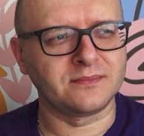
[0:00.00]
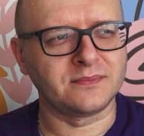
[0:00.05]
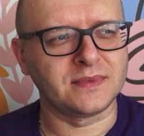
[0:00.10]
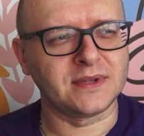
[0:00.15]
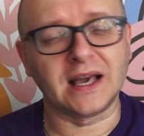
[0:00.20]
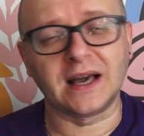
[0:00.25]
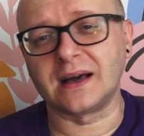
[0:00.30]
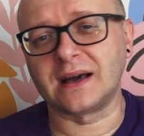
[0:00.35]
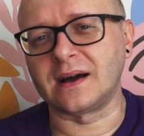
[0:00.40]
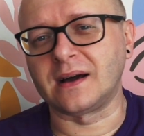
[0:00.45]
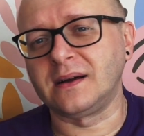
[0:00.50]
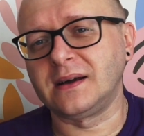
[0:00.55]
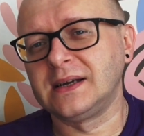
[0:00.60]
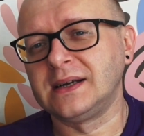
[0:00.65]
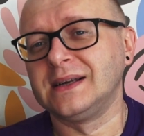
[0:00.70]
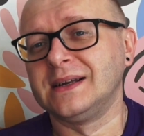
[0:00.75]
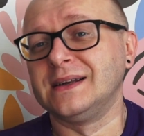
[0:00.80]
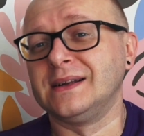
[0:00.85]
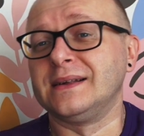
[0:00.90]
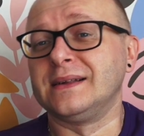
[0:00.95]
ja
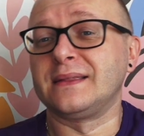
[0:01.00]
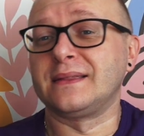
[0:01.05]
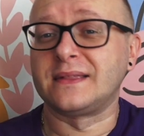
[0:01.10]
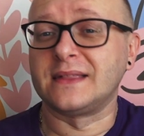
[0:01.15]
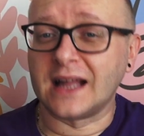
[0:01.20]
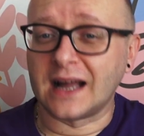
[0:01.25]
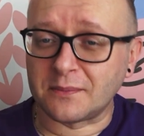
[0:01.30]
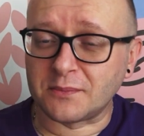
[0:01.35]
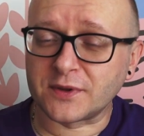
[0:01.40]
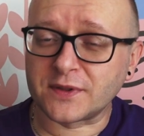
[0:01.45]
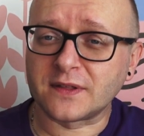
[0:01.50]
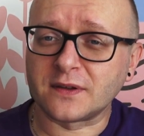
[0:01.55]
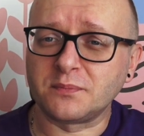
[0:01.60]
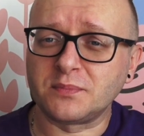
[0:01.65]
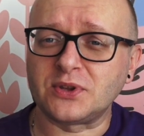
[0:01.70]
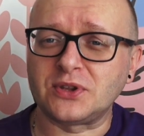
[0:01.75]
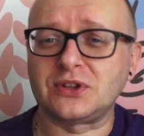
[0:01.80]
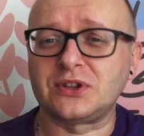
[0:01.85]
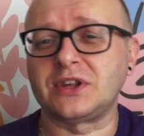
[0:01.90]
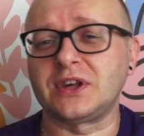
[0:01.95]
znam
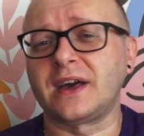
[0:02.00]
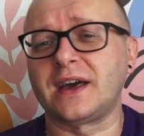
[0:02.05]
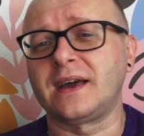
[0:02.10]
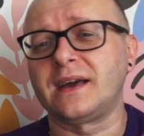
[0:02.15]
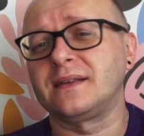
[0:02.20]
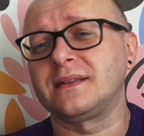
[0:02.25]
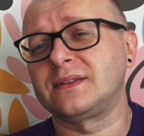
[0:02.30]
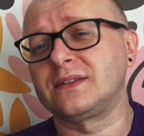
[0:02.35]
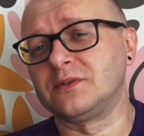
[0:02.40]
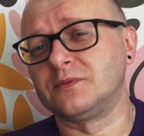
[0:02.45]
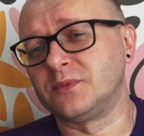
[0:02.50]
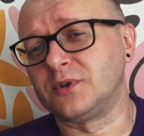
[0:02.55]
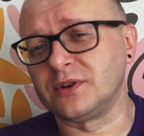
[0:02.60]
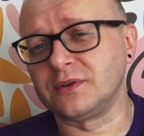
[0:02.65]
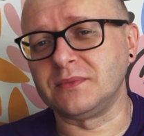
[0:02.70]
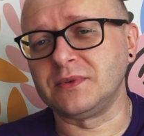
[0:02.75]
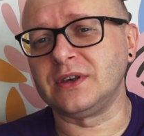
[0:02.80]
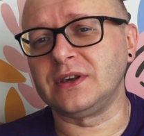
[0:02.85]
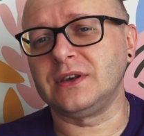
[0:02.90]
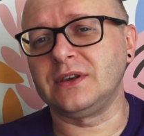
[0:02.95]
osobiście, są
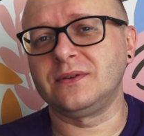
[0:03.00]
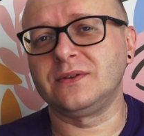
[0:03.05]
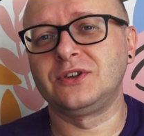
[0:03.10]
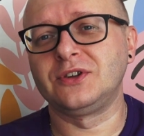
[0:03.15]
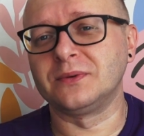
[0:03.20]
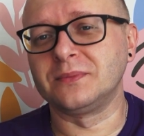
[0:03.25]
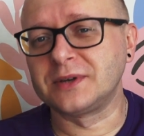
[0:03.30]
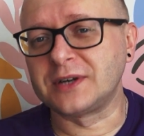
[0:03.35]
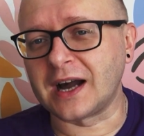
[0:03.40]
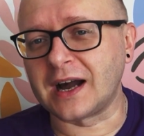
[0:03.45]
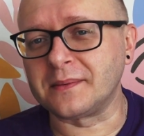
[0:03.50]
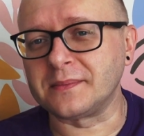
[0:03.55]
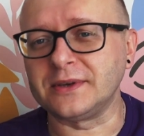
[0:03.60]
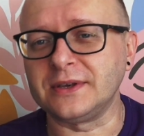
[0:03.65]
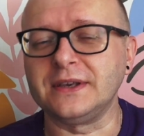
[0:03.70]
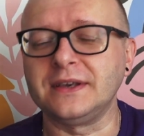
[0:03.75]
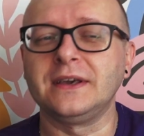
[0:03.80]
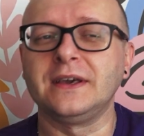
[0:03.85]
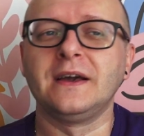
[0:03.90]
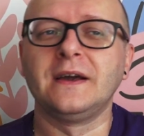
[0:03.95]
moimi
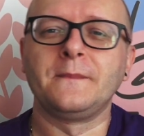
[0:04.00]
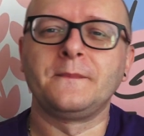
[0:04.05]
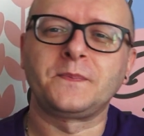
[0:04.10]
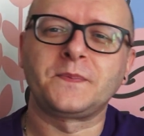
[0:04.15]
ziomkami,